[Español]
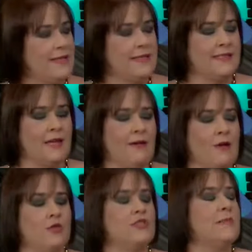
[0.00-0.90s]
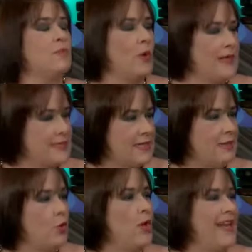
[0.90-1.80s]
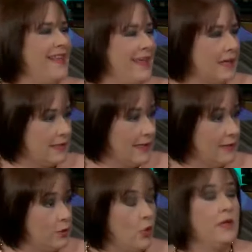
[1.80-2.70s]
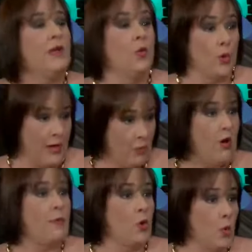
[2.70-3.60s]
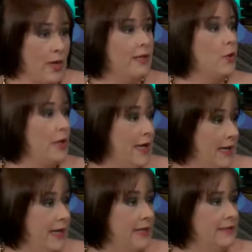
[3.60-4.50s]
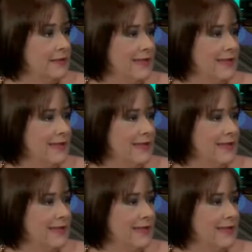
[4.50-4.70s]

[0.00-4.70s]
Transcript: se estaba conceptualizando, redactando y luego aprobando la ley